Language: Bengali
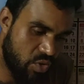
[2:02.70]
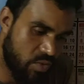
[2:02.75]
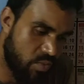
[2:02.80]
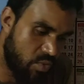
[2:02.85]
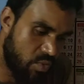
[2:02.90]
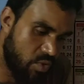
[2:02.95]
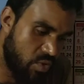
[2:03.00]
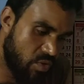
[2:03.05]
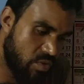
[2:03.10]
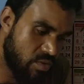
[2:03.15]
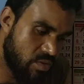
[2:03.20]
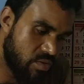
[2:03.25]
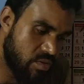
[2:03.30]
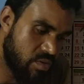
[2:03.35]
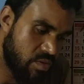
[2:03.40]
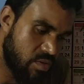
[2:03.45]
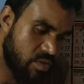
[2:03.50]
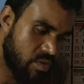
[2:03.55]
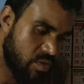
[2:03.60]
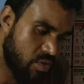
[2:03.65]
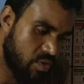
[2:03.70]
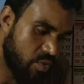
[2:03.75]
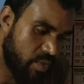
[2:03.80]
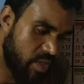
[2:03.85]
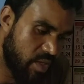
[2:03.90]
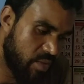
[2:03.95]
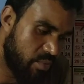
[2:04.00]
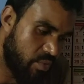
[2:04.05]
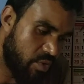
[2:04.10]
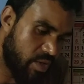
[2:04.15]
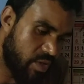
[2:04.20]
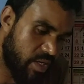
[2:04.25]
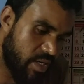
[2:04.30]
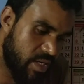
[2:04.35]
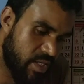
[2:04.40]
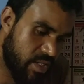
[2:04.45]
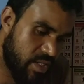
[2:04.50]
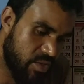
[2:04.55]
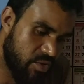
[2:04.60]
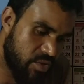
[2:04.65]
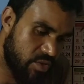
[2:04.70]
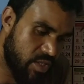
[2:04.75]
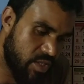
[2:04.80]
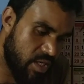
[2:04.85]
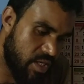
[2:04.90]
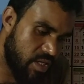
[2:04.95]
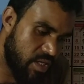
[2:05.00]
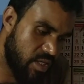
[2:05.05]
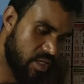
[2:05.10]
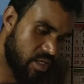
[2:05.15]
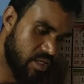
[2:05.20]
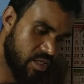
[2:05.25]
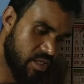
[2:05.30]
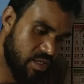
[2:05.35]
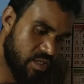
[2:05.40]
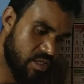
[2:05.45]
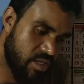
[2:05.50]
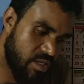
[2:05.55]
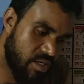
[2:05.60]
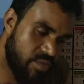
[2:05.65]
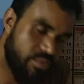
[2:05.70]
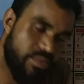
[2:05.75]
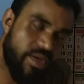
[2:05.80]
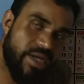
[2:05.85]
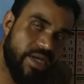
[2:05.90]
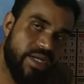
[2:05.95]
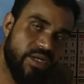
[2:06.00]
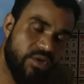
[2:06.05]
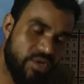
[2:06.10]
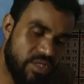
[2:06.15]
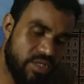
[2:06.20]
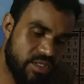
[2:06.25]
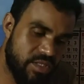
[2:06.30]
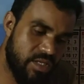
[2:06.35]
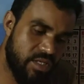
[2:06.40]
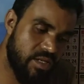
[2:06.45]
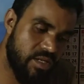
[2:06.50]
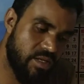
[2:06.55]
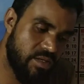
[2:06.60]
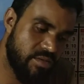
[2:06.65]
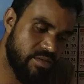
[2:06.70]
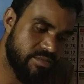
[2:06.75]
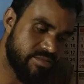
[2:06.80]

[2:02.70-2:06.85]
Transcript: করব খুবই ইম্পর্টেন্ট একটা অধ্যায় পাটিগণিতেরই